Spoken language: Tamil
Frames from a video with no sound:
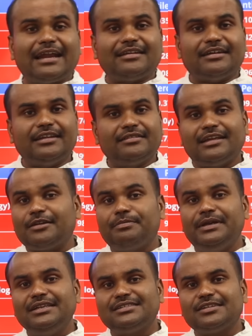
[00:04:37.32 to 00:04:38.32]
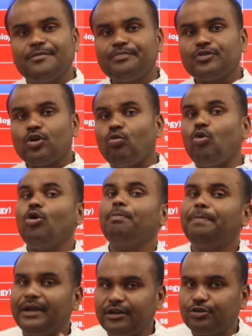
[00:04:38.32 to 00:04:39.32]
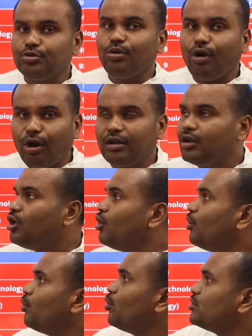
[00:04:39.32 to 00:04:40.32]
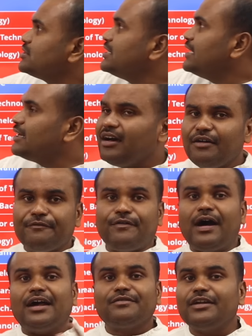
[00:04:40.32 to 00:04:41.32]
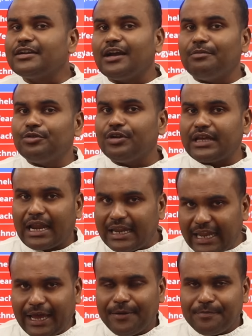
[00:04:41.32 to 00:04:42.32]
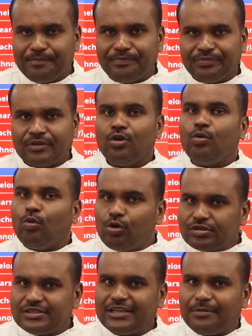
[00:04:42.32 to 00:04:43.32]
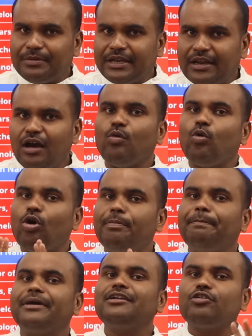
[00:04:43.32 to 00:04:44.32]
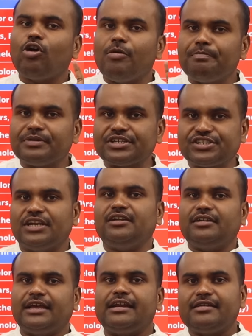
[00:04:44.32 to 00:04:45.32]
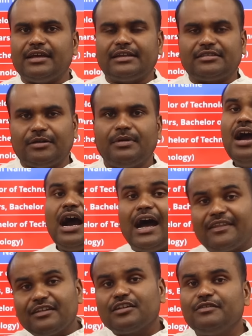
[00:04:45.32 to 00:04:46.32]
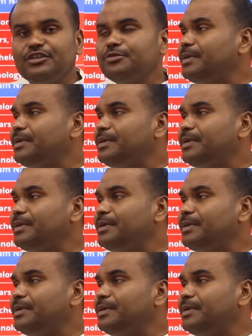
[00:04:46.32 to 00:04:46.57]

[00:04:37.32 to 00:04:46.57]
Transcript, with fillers: கேட்டகரி தட் மீன்ஸ் ஓப்பன் டு ஆல் ஓசினா ஃபார்வர்ட் கம்யூனிட்டி அல்ல ஓசி அப்படின்னா ஓப்பன் காம்படிஷன் என்று அர்த்தம் அதற்கு வந்து